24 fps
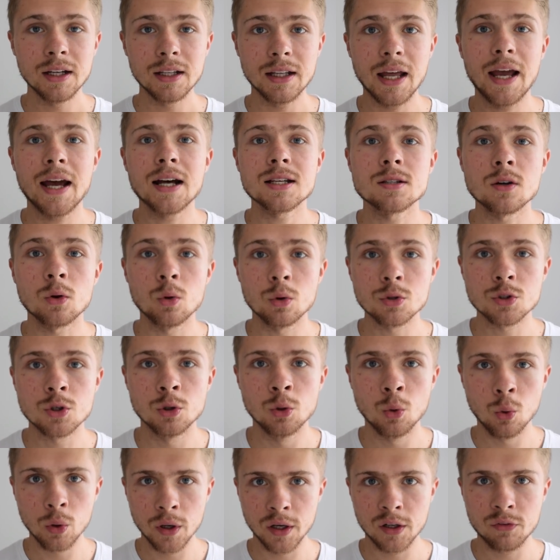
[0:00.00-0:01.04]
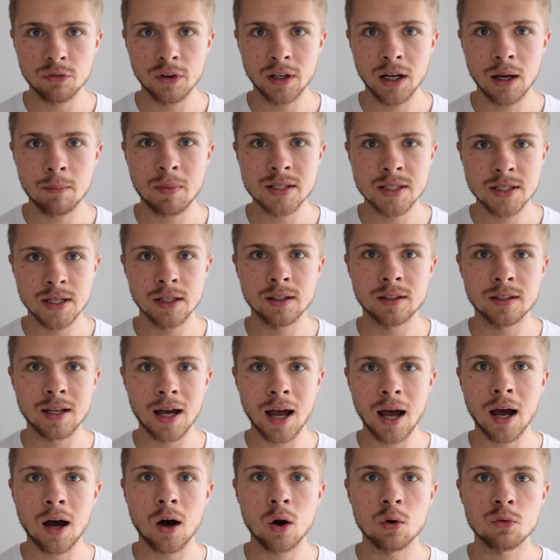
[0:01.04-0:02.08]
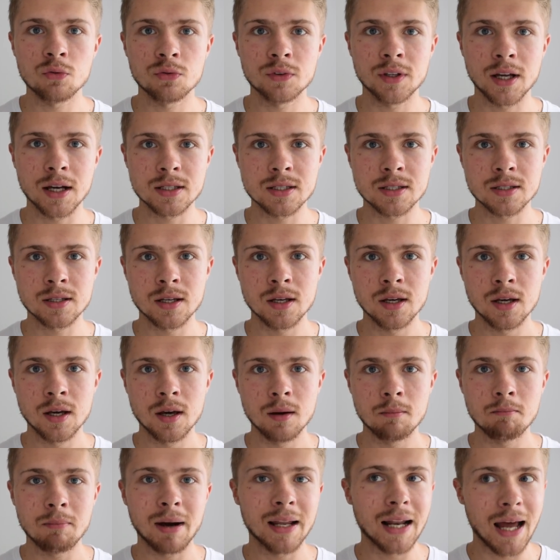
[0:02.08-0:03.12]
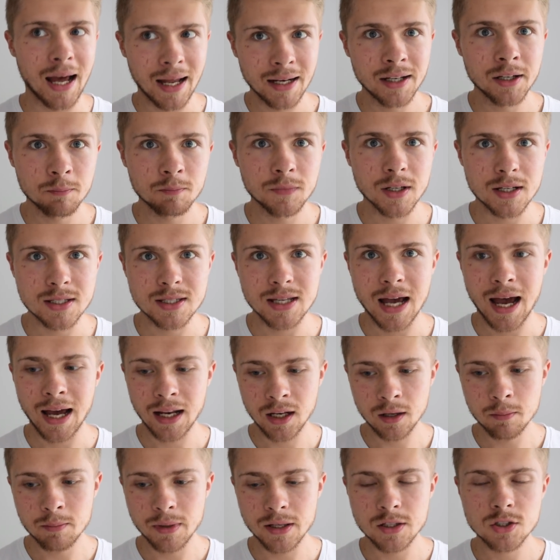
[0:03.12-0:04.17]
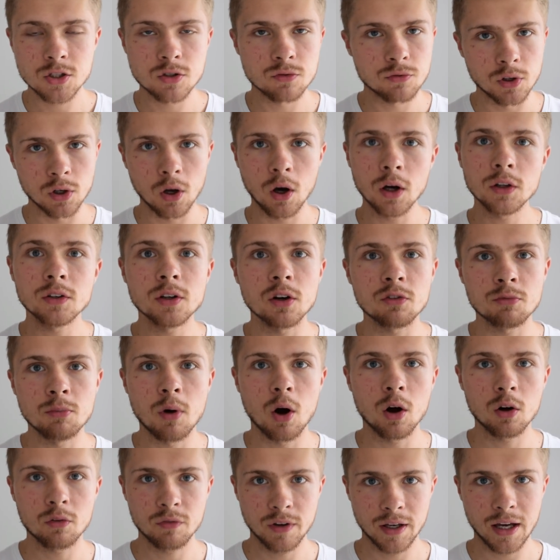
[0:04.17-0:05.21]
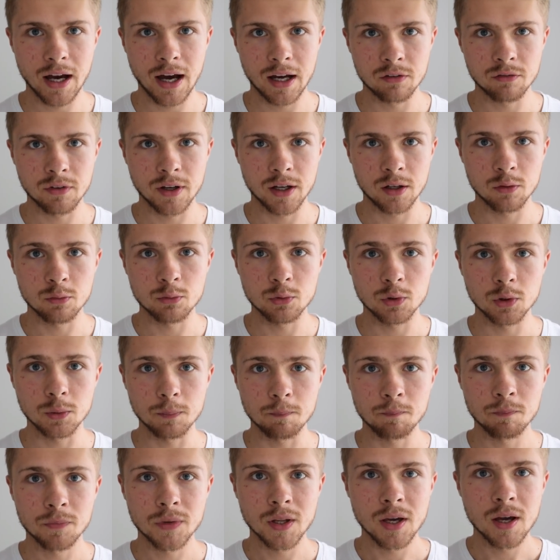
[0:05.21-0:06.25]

Der erste große Logikfehler basiert darauf, dass man annimmt, dass alle Menschen von heute auf morgen vegan werden würden.